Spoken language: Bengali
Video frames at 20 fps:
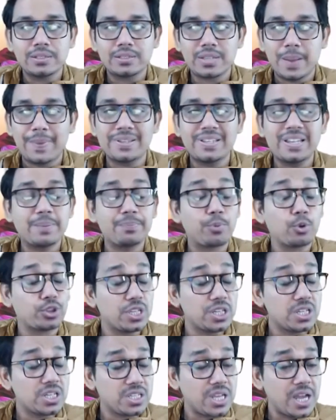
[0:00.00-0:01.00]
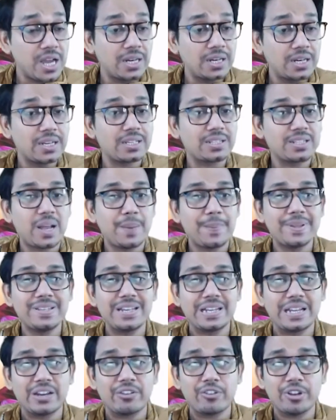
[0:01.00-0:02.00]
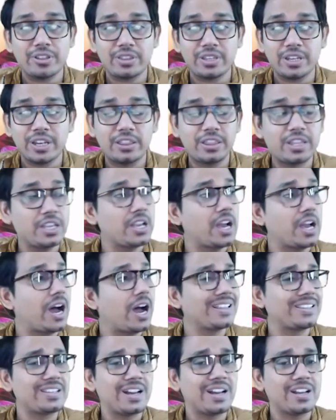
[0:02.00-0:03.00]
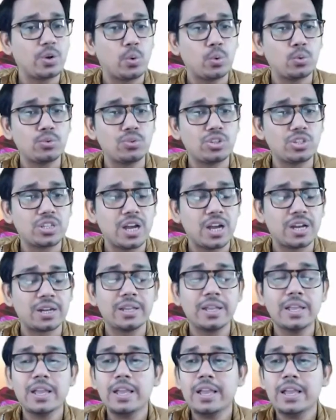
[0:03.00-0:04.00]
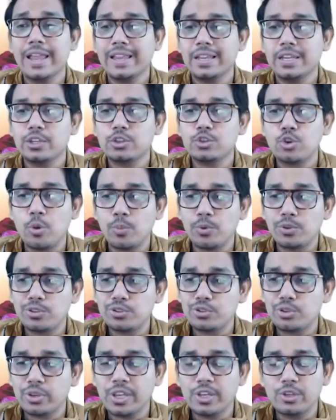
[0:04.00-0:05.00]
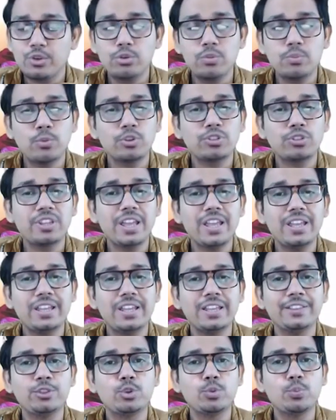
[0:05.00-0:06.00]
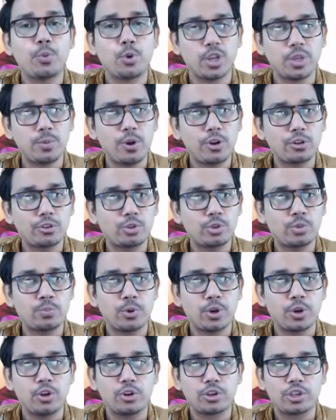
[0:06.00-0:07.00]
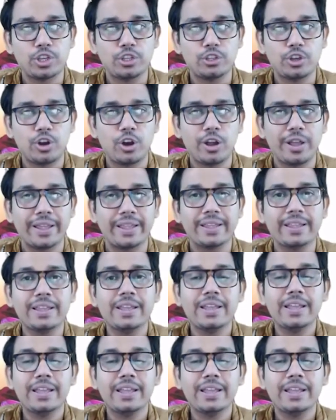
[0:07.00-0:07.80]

সামাজিক প্রতিষ্ঠান সামাজিক রীতিনীতি আচার অনুষ্ঠান এই সমস্ত কিছুর মধ্যেই কিন্তু পরিবর্তন পরিলক্ষিত হয়